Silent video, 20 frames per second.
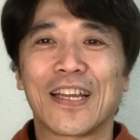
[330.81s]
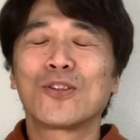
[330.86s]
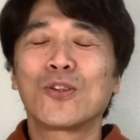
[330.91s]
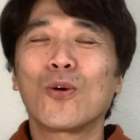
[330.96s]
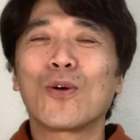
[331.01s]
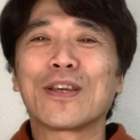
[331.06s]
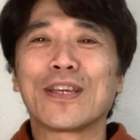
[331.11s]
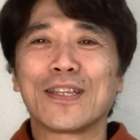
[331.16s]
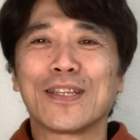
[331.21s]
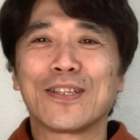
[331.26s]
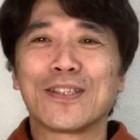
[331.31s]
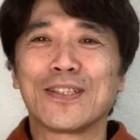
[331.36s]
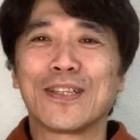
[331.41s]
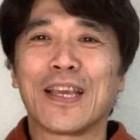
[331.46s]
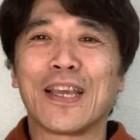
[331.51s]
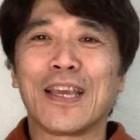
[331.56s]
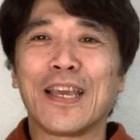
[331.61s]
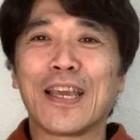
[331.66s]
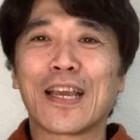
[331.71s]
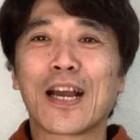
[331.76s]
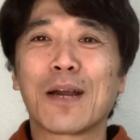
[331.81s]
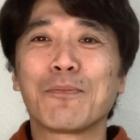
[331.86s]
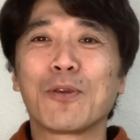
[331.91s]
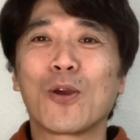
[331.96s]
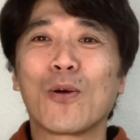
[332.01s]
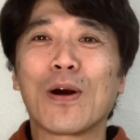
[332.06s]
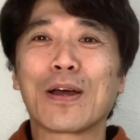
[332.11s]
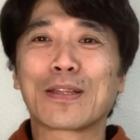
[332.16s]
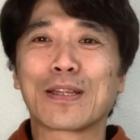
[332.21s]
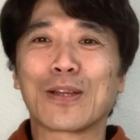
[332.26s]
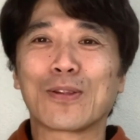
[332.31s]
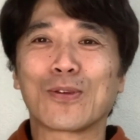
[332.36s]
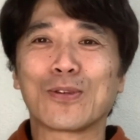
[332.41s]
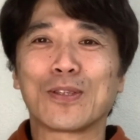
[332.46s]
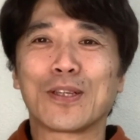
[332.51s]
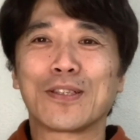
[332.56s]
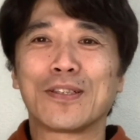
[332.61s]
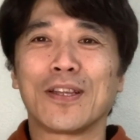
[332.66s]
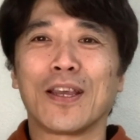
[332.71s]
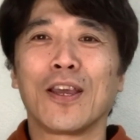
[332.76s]
とはいえですね映画見終わった後に
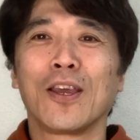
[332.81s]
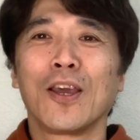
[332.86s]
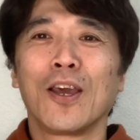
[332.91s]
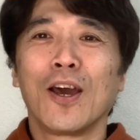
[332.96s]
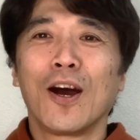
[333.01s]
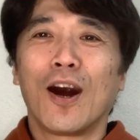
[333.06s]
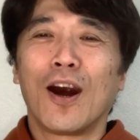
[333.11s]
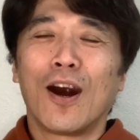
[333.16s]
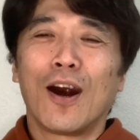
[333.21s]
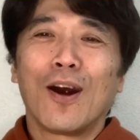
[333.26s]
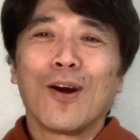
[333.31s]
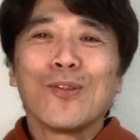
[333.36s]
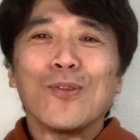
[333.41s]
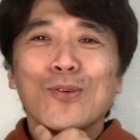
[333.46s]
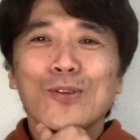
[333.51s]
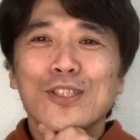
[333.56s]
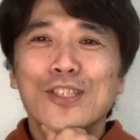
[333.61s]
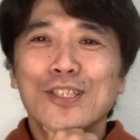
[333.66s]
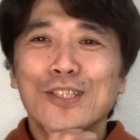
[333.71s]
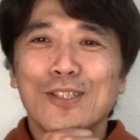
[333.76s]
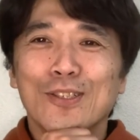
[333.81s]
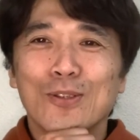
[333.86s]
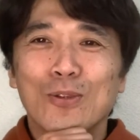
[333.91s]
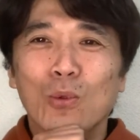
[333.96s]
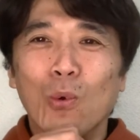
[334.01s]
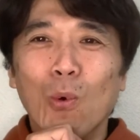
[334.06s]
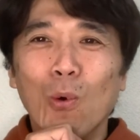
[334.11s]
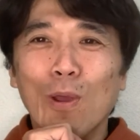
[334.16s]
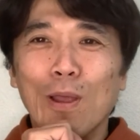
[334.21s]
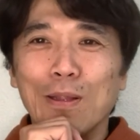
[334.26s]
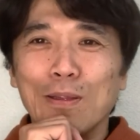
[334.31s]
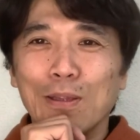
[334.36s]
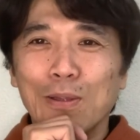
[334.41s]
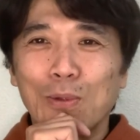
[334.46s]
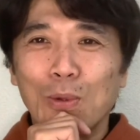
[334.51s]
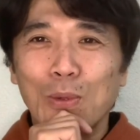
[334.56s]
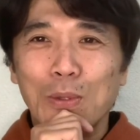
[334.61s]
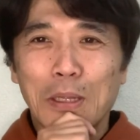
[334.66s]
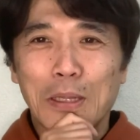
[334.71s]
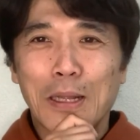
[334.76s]
ですねあのシーンどうやって
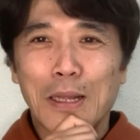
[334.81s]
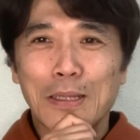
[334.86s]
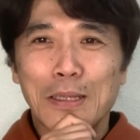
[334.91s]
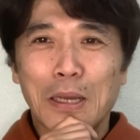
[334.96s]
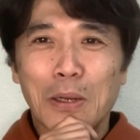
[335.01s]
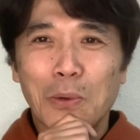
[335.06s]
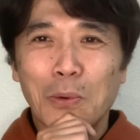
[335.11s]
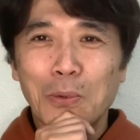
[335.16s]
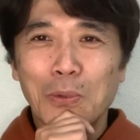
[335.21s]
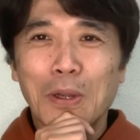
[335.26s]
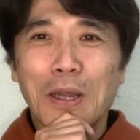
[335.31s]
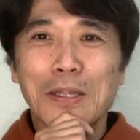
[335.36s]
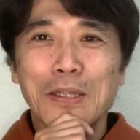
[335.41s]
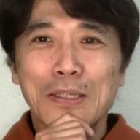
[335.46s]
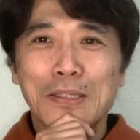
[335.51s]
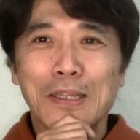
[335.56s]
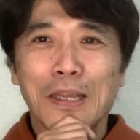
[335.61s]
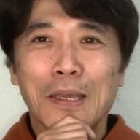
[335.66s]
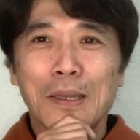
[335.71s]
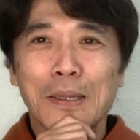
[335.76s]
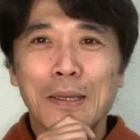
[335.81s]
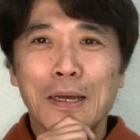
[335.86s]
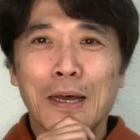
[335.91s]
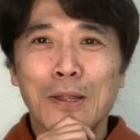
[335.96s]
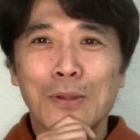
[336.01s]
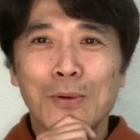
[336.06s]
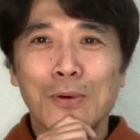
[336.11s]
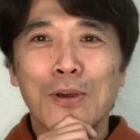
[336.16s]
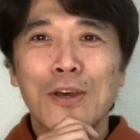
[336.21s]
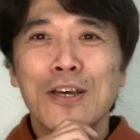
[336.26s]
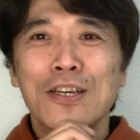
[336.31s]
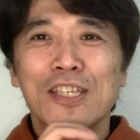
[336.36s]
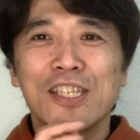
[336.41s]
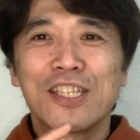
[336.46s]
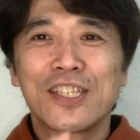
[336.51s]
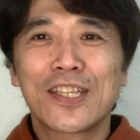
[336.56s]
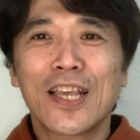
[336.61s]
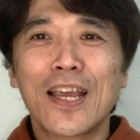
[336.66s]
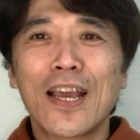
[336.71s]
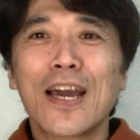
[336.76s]
撮ってたんだろうとかですねあの
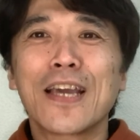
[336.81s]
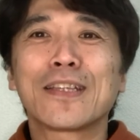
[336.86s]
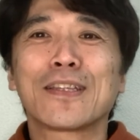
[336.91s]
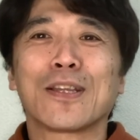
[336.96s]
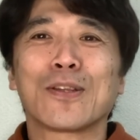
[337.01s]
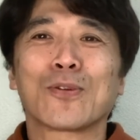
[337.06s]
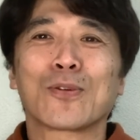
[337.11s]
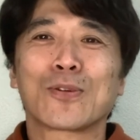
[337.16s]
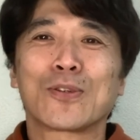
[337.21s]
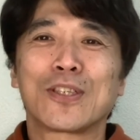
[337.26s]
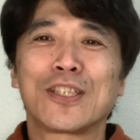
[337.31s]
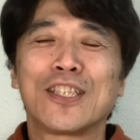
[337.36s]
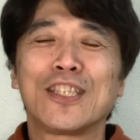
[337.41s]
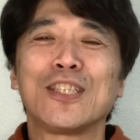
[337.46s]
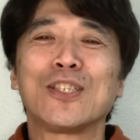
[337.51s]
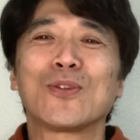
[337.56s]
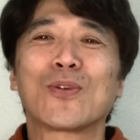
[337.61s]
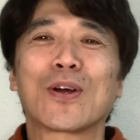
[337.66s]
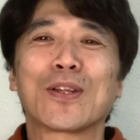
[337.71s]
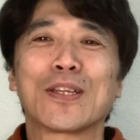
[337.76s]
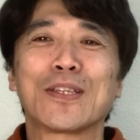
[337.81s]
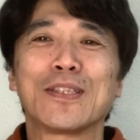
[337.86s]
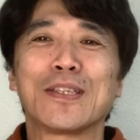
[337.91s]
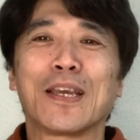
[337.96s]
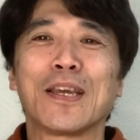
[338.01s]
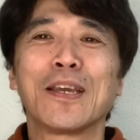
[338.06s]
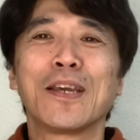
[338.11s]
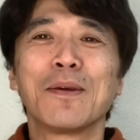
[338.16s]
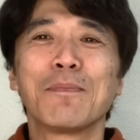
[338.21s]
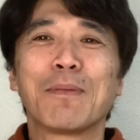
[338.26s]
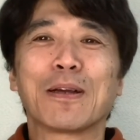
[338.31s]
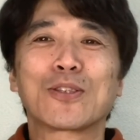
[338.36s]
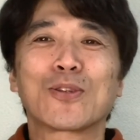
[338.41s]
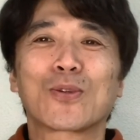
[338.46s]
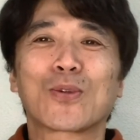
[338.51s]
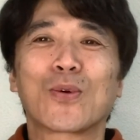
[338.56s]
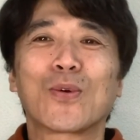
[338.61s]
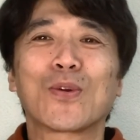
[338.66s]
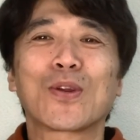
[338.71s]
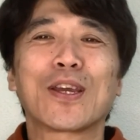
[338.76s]
自然相手のシーンとかですね、まあ、
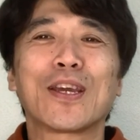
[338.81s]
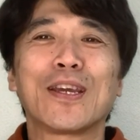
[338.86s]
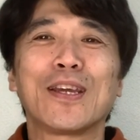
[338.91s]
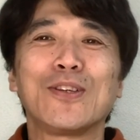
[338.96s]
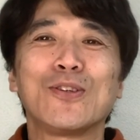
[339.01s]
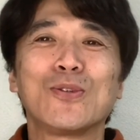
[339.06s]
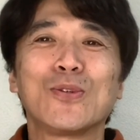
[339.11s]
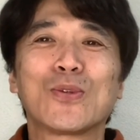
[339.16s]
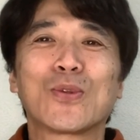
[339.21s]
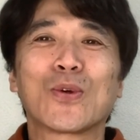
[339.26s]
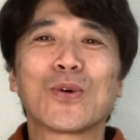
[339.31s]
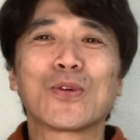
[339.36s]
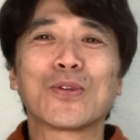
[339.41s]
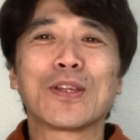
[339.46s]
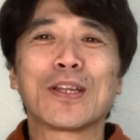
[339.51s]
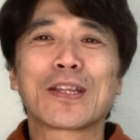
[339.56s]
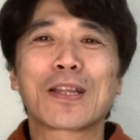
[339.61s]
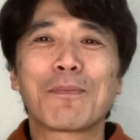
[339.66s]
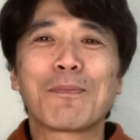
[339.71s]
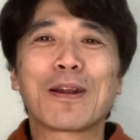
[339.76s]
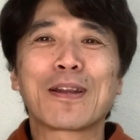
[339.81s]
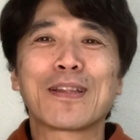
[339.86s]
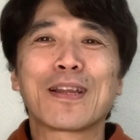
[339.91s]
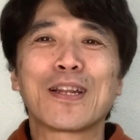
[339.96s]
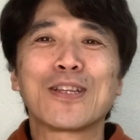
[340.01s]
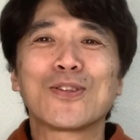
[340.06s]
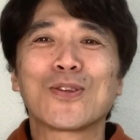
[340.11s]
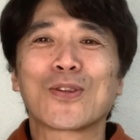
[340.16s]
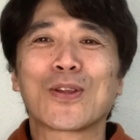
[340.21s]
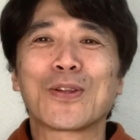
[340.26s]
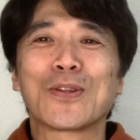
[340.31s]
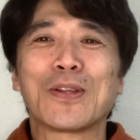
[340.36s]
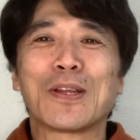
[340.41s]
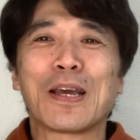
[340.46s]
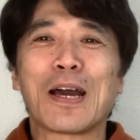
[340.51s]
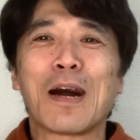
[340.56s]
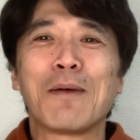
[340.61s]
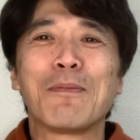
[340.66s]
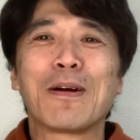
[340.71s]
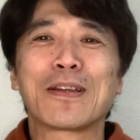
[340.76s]
ちょっとこれ言うとネタバレになりそうなの
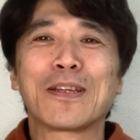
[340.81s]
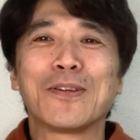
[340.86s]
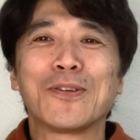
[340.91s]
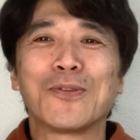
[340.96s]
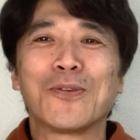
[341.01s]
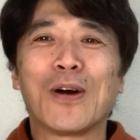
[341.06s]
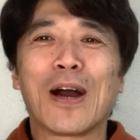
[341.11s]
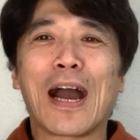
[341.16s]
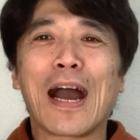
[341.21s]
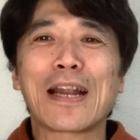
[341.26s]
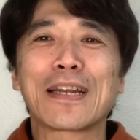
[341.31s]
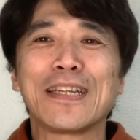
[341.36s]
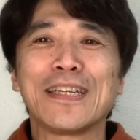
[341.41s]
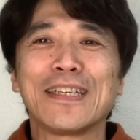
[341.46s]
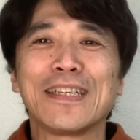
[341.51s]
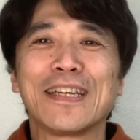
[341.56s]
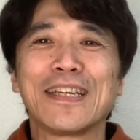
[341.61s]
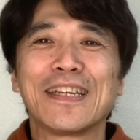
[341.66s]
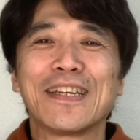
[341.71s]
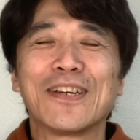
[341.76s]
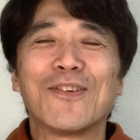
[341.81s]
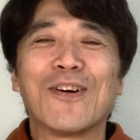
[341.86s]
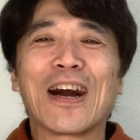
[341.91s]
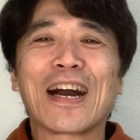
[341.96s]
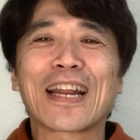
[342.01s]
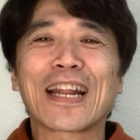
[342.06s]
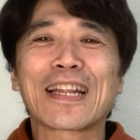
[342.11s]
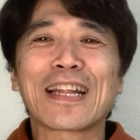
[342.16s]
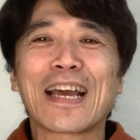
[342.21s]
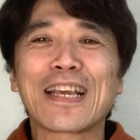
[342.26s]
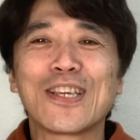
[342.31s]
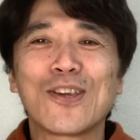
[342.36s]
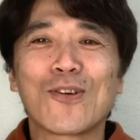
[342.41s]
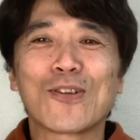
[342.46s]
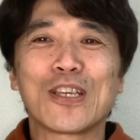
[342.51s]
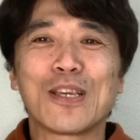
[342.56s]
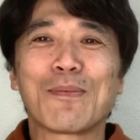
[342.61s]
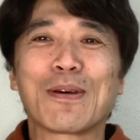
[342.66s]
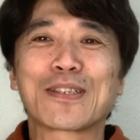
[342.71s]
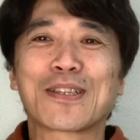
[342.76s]
であまり分かり分からないよう
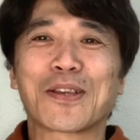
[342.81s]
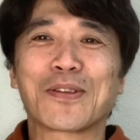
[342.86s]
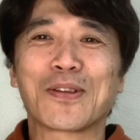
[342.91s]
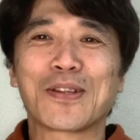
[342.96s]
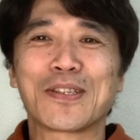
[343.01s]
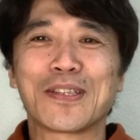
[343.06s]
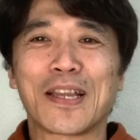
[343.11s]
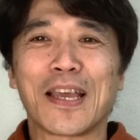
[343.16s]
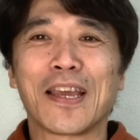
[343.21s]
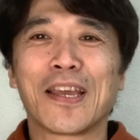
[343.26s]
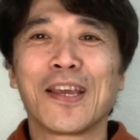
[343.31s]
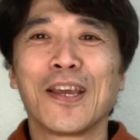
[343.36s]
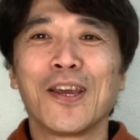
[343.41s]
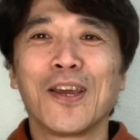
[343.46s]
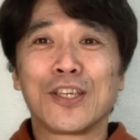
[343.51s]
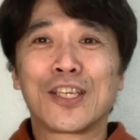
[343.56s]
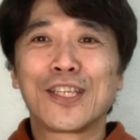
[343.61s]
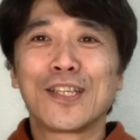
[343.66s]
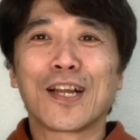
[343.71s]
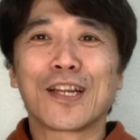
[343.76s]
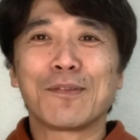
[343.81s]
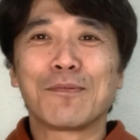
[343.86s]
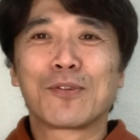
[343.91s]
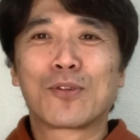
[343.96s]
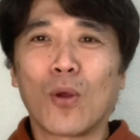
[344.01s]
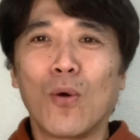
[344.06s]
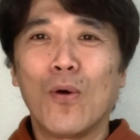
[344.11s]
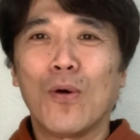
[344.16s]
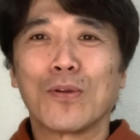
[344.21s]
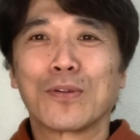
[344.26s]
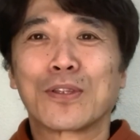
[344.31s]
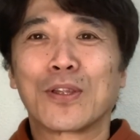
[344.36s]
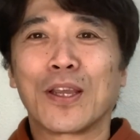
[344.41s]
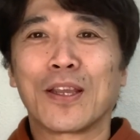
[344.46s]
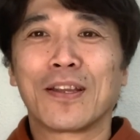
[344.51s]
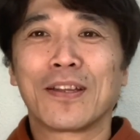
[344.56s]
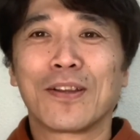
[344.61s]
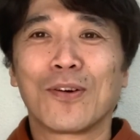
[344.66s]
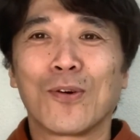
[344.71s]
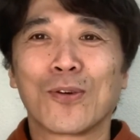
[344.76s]
に言いますけどですねいきなりドーンって
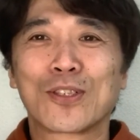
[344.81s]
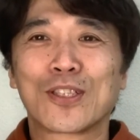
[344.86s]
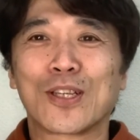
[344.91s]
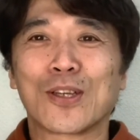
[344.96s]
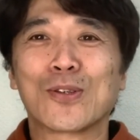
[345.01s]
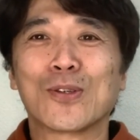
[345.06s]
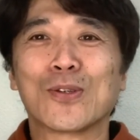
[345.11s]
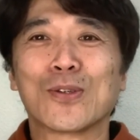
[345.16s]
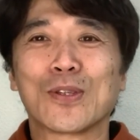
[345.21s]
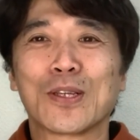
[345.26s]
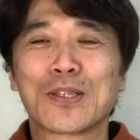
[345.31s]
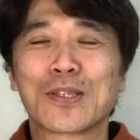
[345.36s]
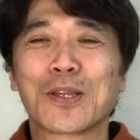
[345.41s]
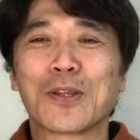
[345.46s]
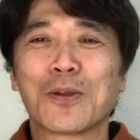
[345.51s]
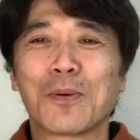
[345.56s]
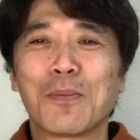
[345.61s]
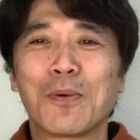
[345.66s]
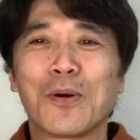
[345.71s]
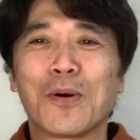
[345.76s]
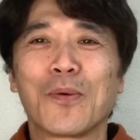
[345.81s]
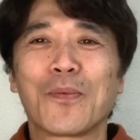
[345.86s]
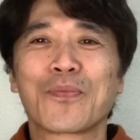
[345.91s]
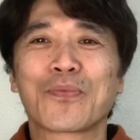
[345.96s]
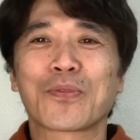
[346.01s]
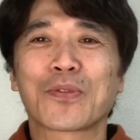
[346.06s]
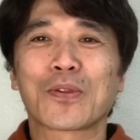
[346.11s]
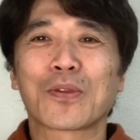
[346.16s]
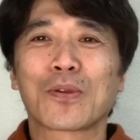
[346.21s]
落ちてくるんですけども